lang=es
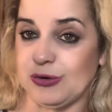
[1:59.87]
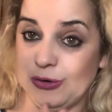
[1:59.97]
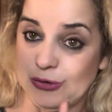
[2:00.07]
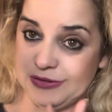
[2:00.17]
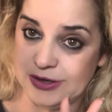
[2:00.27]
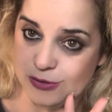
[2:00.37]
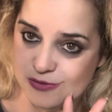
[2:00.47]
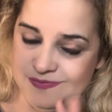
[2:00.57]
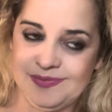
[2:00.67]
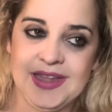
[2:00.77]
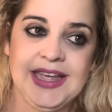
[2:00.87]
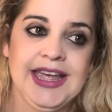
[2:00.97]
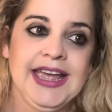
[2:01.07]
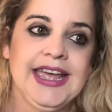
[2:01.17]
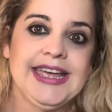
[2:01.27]
lo, llegó.
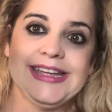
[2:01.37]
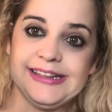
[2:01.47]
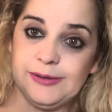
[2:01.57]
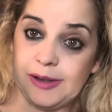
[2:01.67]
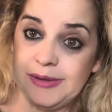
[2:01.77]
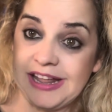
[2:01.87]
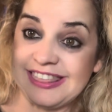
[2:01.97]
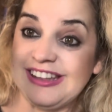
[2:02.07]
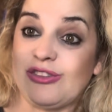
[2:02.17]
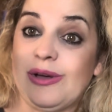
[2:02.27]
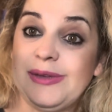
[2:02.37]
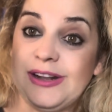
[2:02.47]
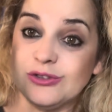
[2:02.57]
Y el de vitamina C todavía lo